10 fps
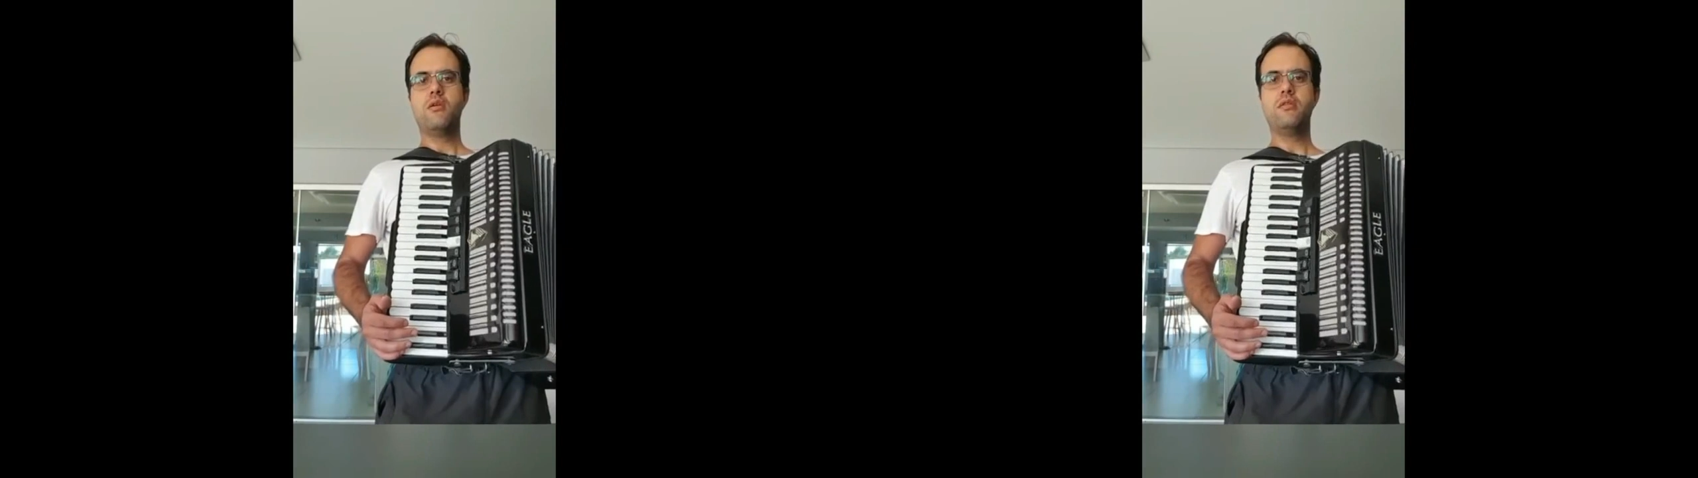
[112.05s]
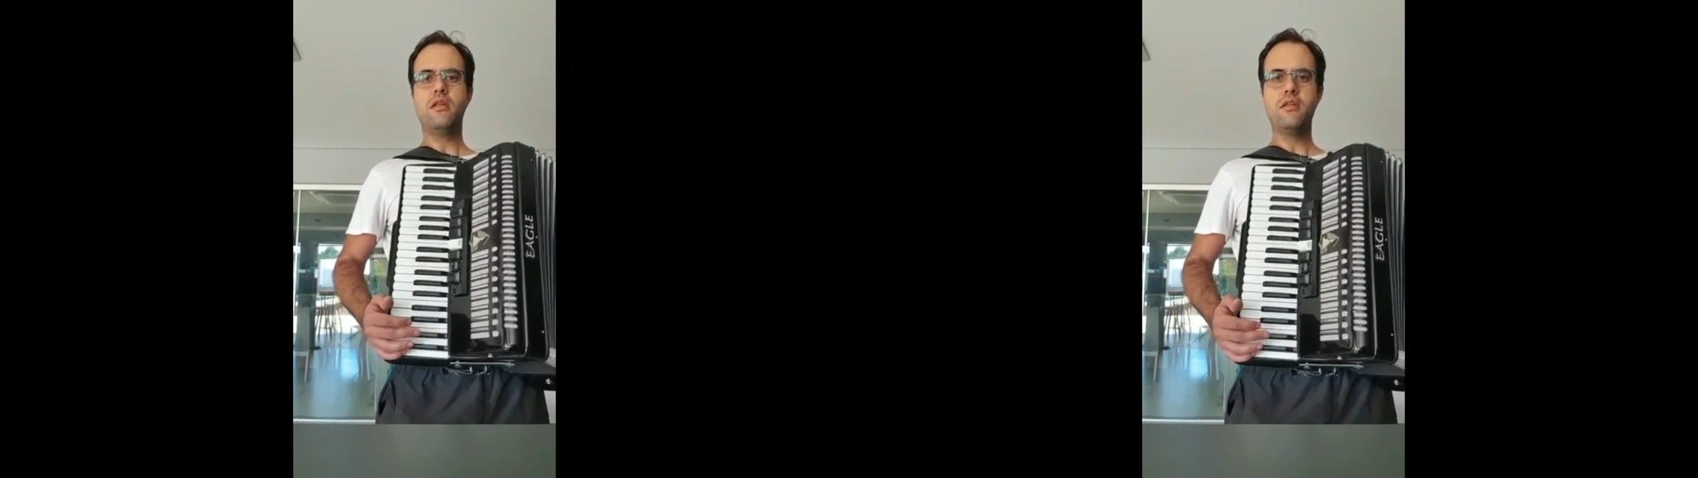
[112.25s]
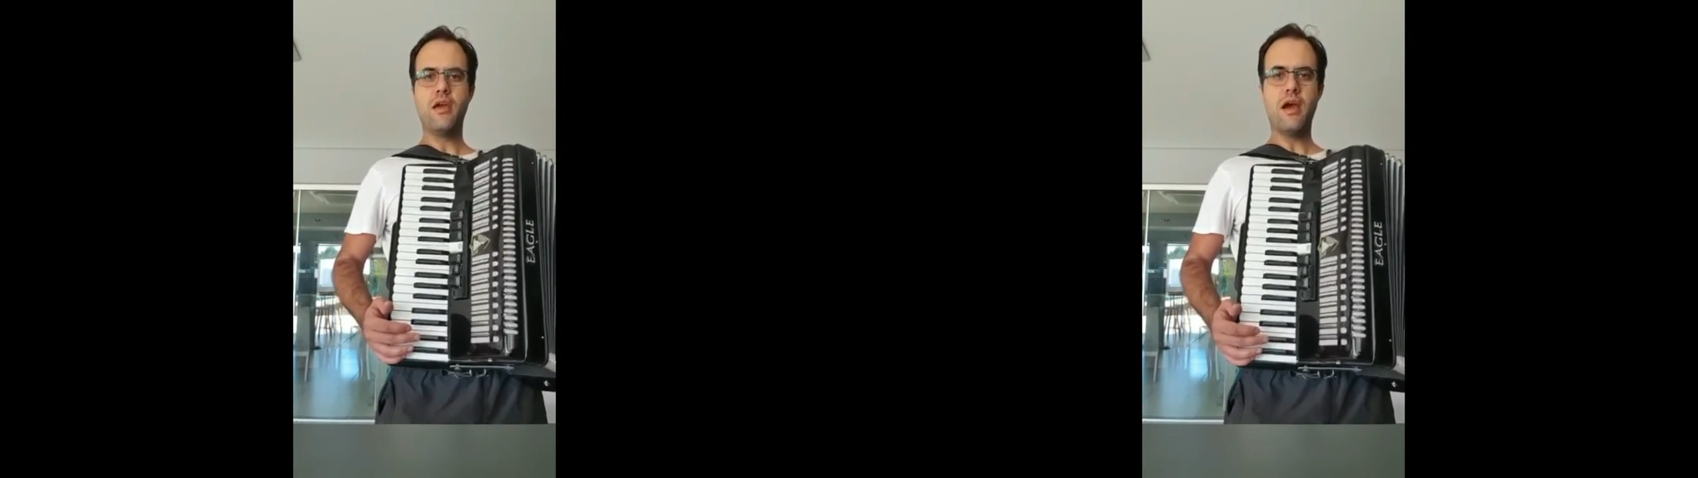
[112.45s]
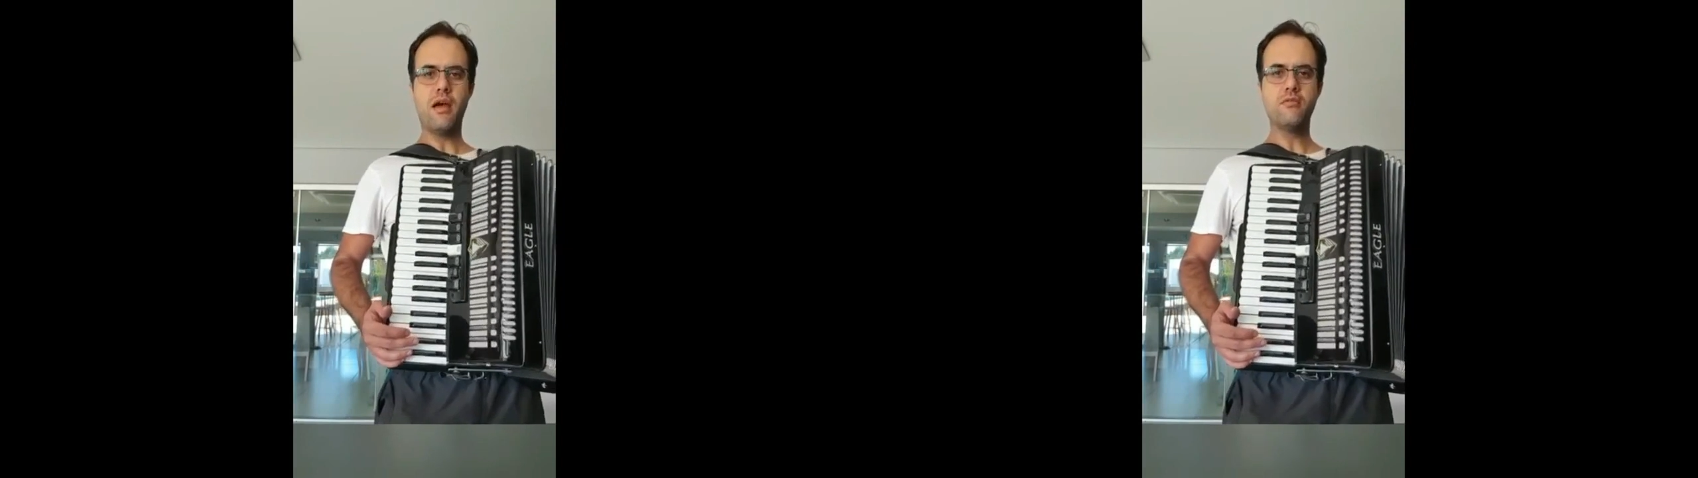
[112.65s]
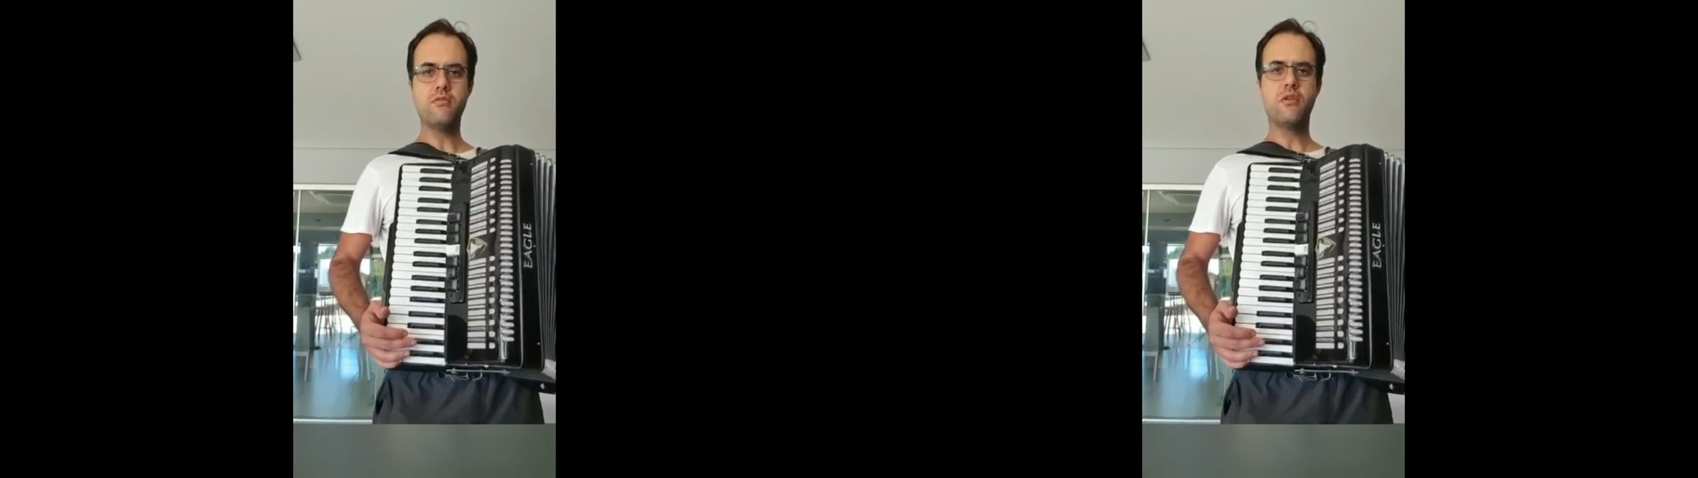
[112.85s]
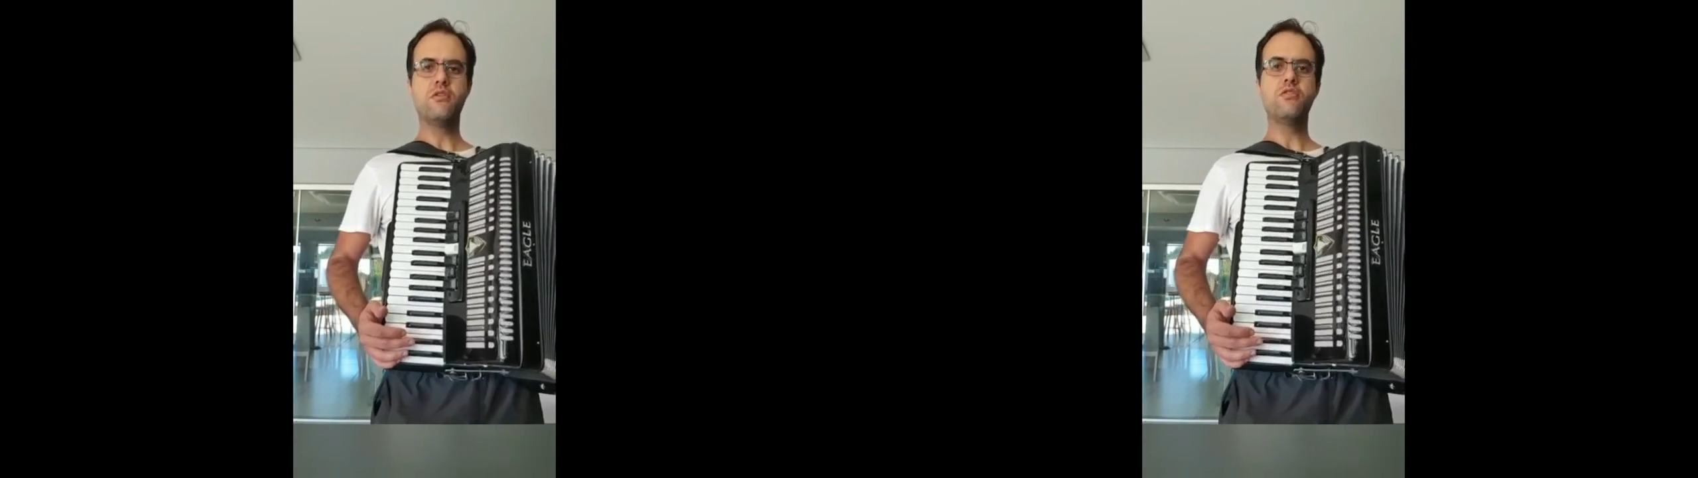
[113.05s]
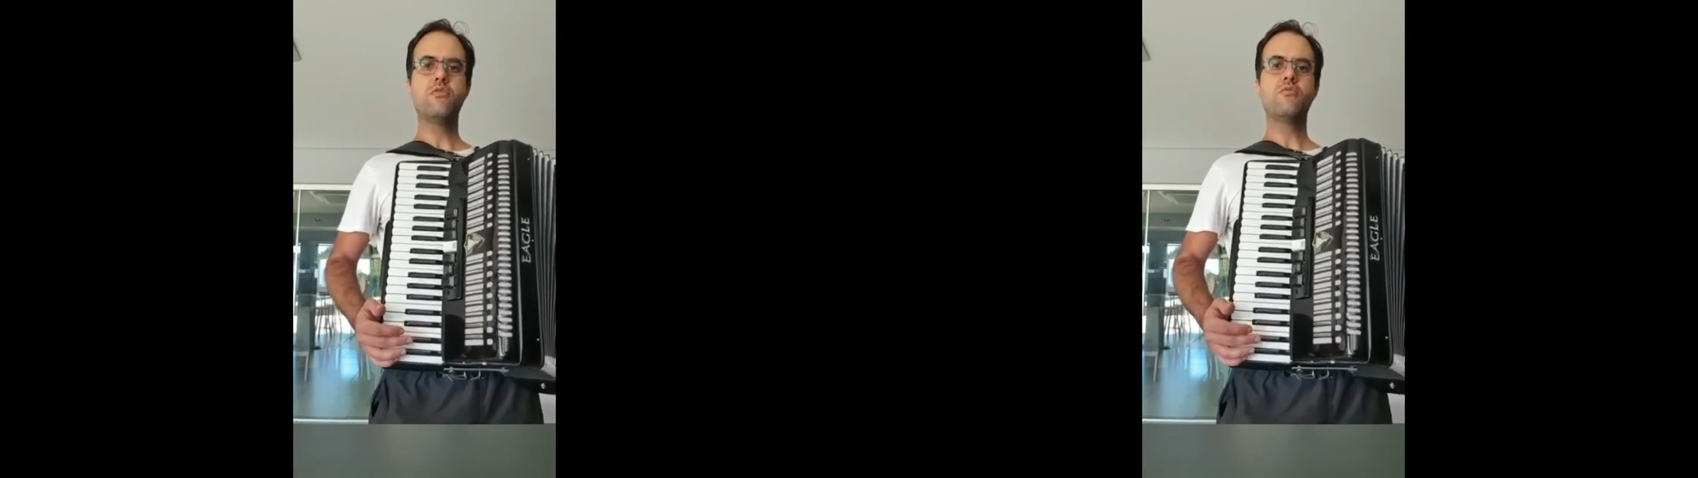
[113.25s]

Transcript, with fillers: delineados, a gente